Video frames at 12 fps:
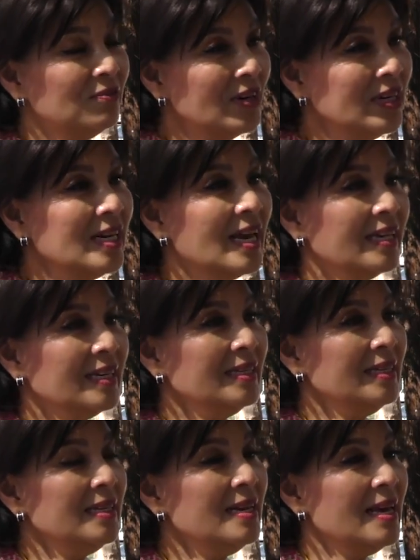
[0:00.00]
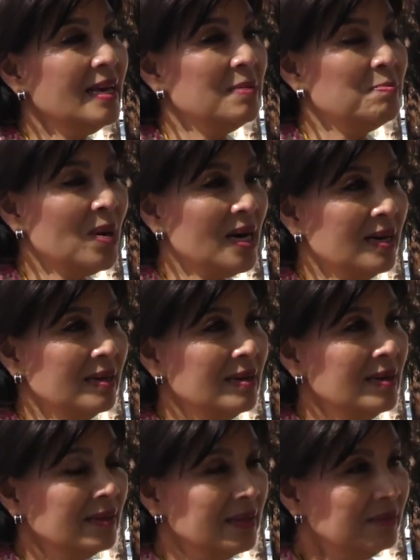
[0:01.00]
với lại cái tỷ lệ mà
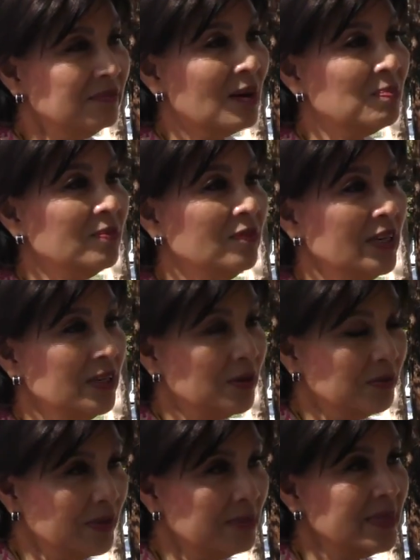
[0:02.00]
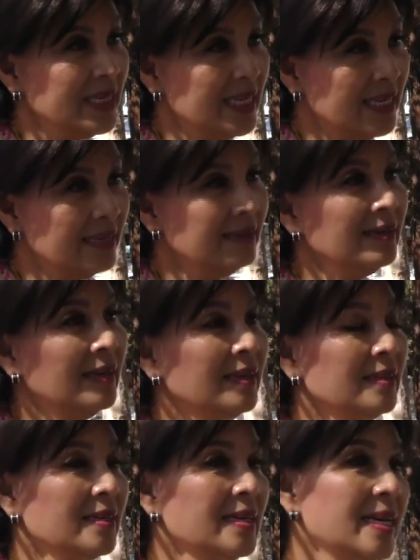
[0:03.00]
tử vong vì Covid-19
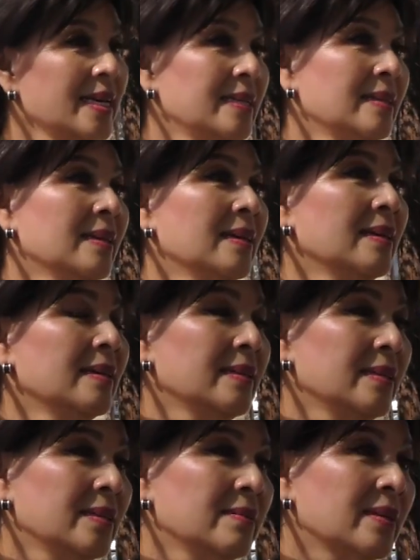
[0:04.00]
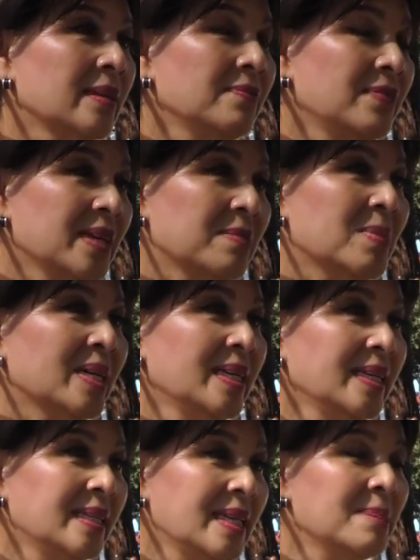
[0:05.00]
cho nên cái việc mà
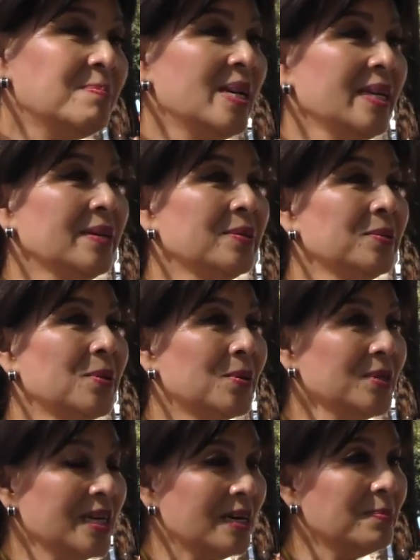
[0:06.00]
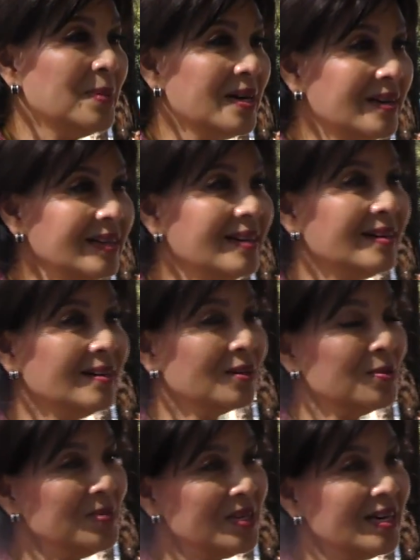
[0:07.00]
đi tiêm liều hỗ trợ mới đó
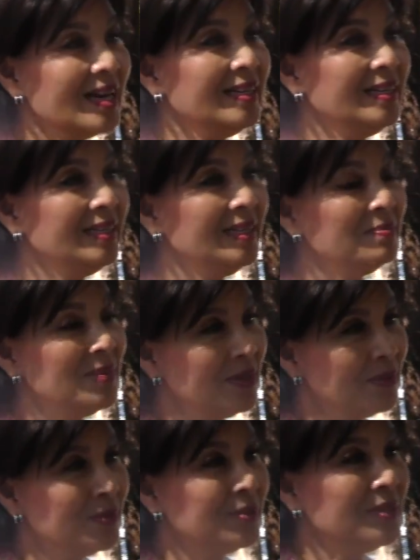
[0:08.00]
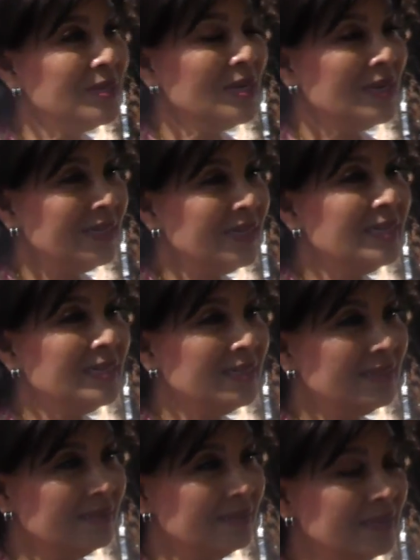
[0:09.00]
cũng như là đi tiêm liều hỗ
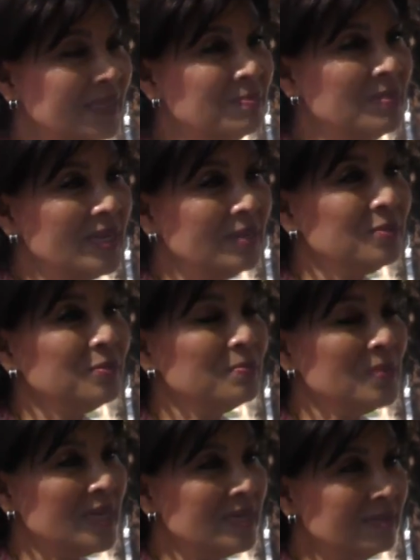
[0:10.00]
tiêm liều mà